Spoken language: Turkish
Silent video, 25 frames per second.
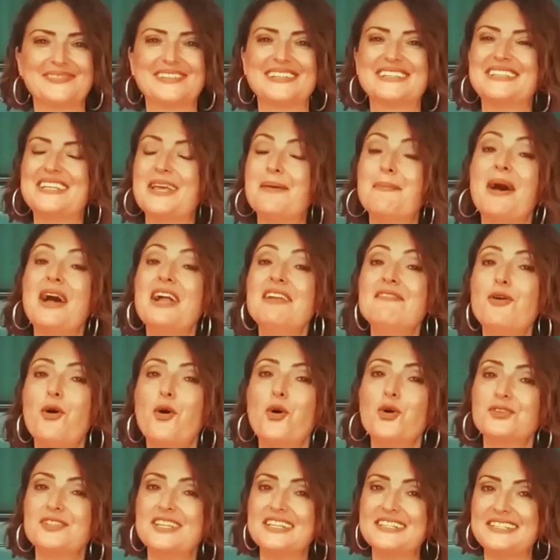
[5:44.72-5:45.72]
Temel ve
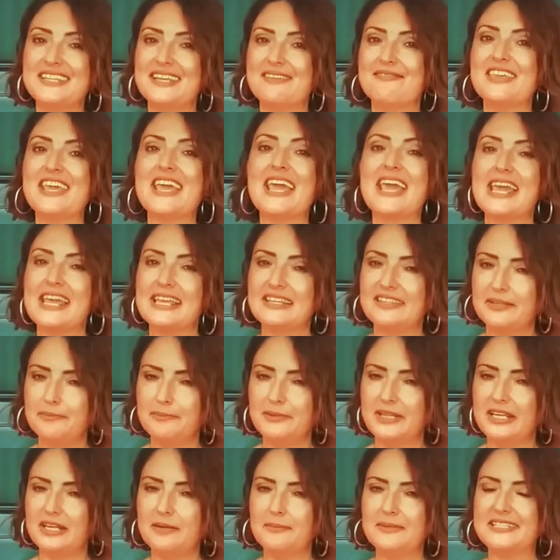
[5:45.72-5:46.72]
orta seviye
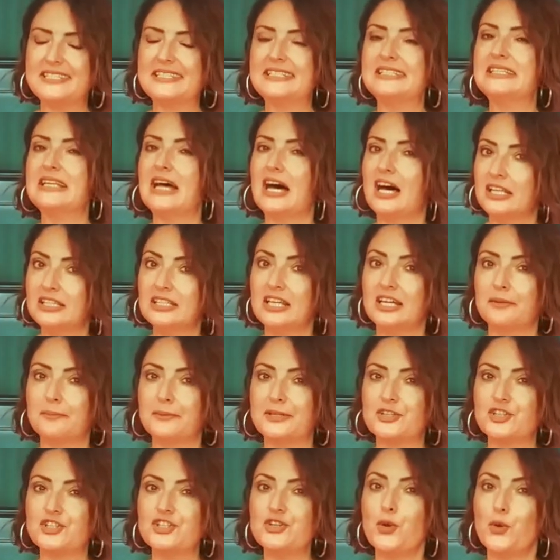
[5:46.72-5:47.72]
eğitimlerimizin ana
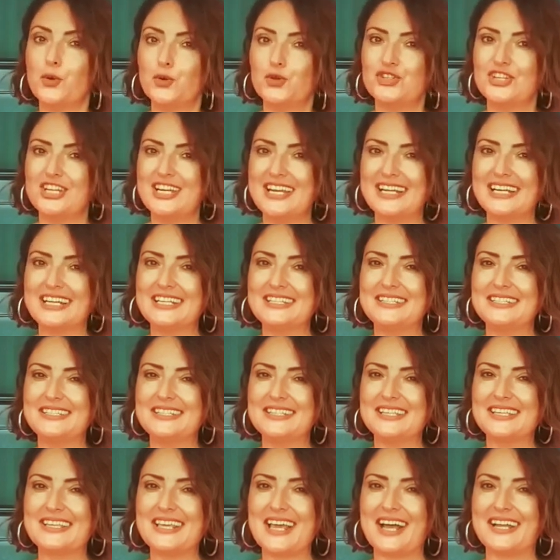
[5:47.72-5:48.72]
amacı öncelikle
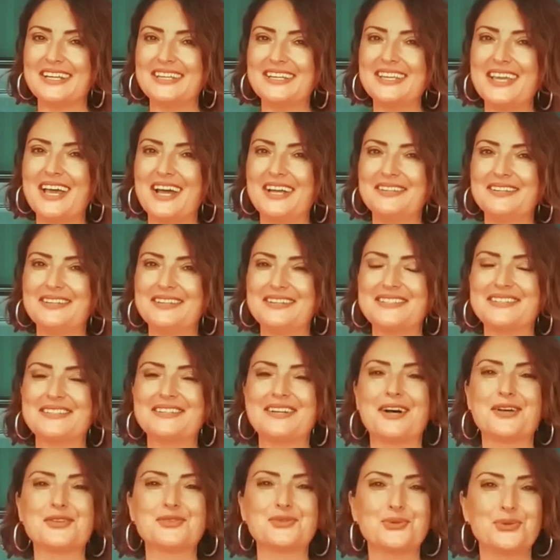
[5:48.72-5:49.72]
sizin kendi kendinizin
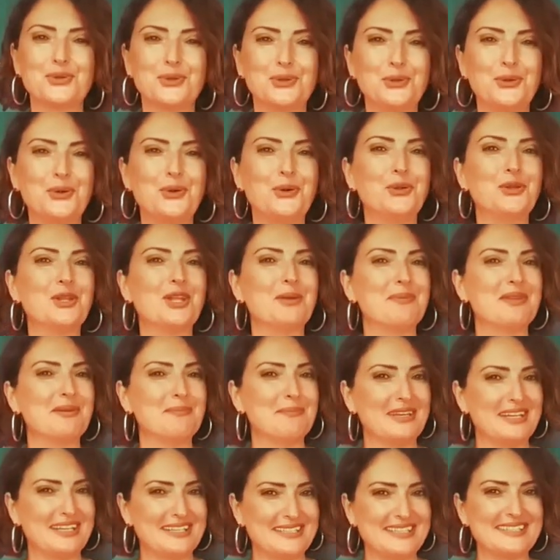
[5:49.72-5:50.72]
astroloğu
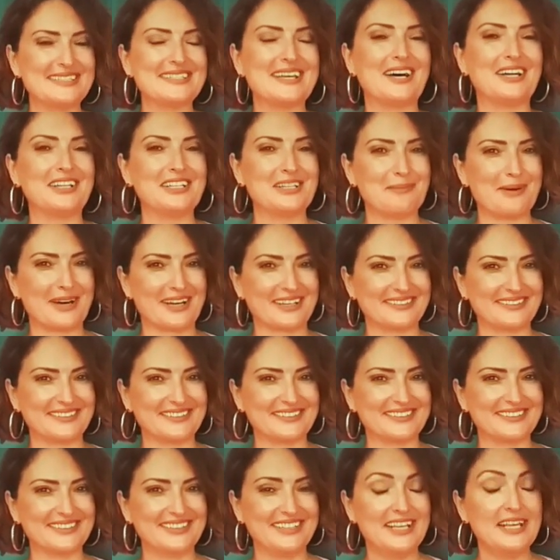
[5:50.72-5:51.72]
olabilmenizi
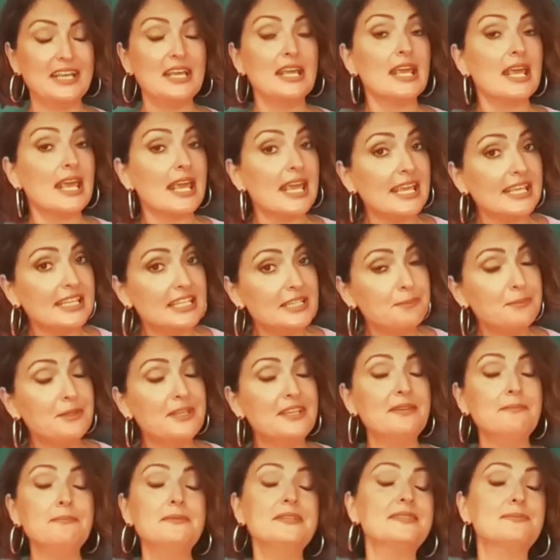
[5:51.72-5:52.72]
sağlamaktır.
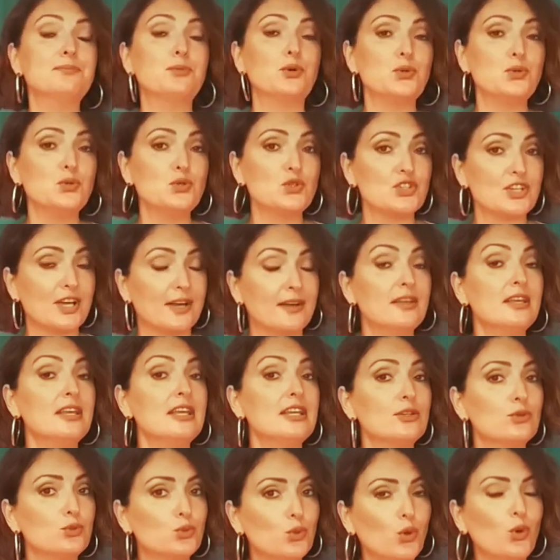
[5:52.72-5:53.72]
Eğitimlerimiz boyunca
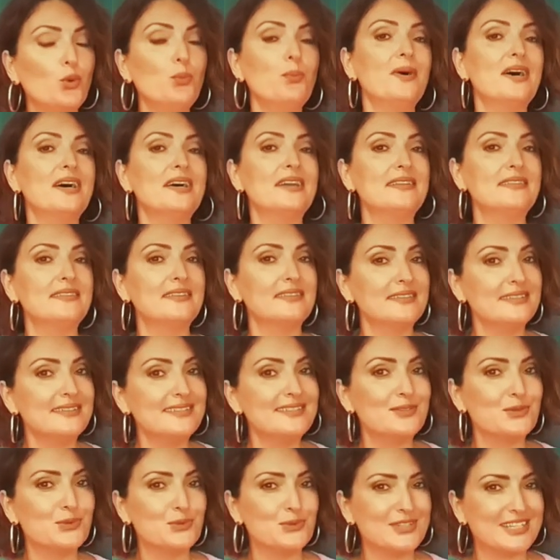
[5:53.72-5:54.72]
doğum
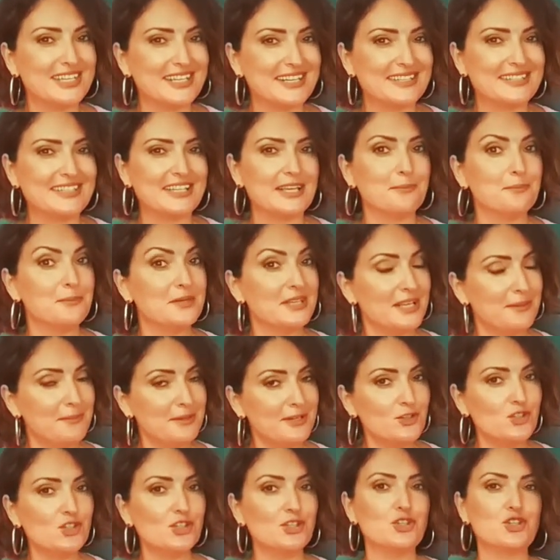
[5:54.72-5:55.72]
haritanız üzerinde
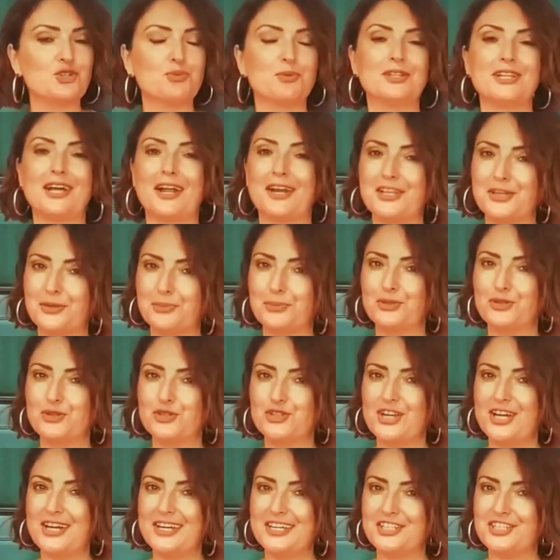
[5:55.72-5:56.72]
birebir çalışmalar
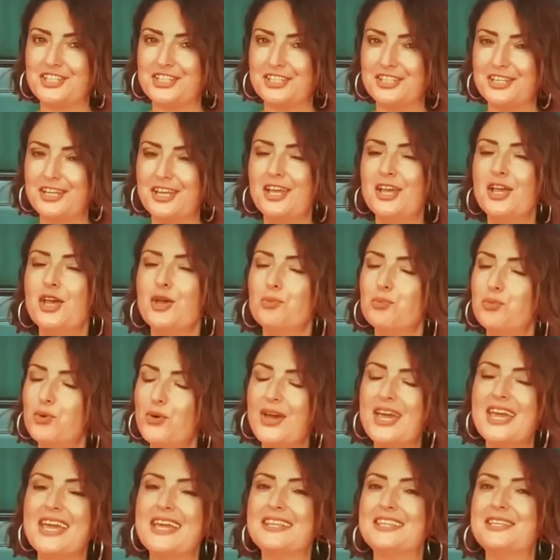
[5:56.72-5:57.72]
yapılacağı için
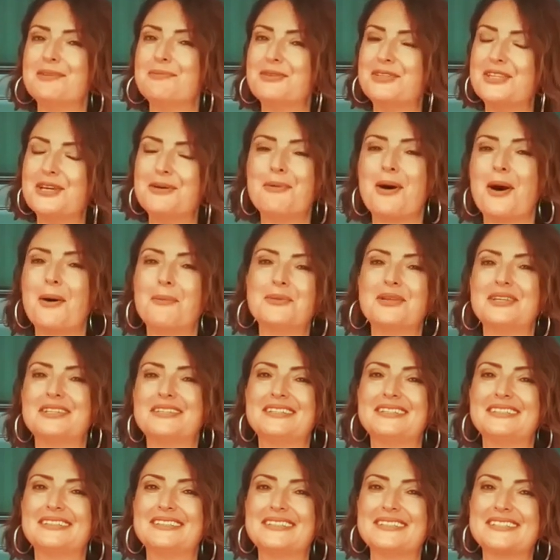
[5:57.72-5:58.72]
bu eğitimi
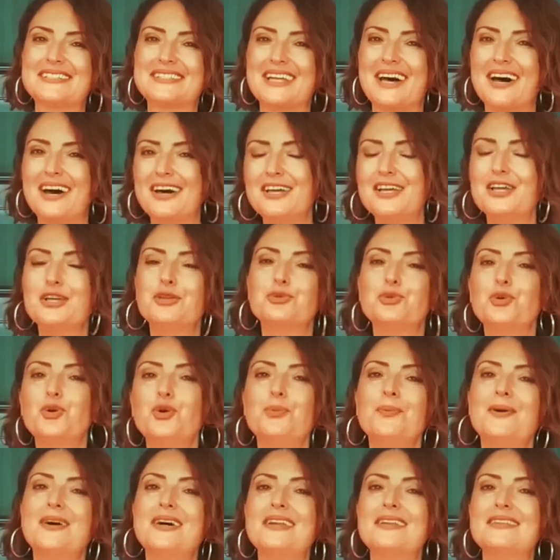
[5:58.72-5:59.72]
tamamladığınızda
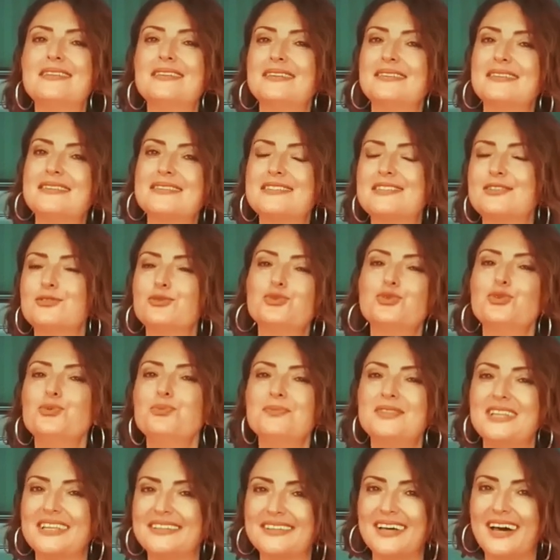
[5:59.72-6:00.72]
doğum haritanızın
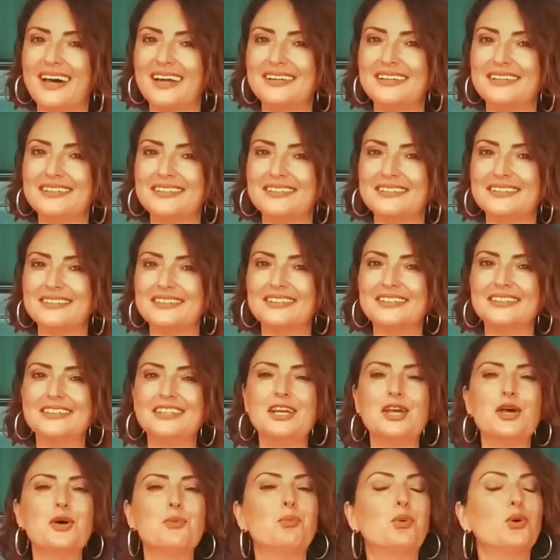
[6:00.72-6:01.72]
tüm detaylarını,
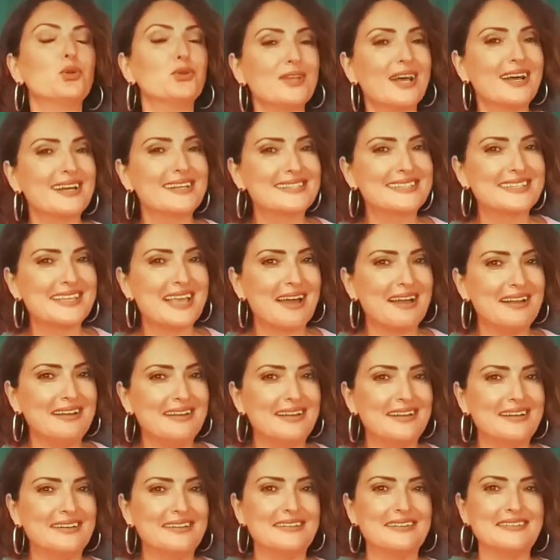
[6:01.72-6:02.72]

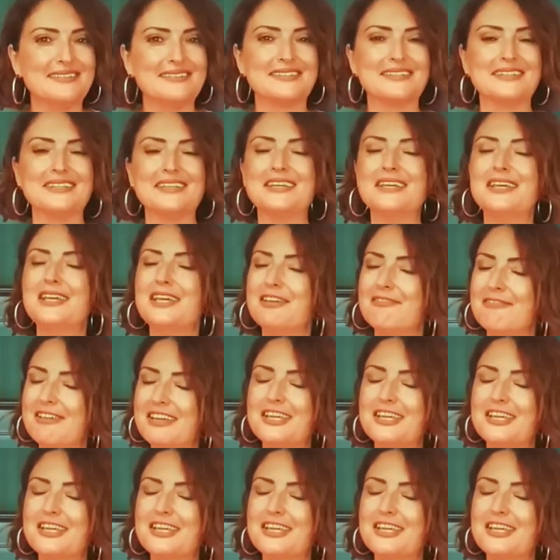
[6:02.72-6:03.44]
potansiyellerinizi ve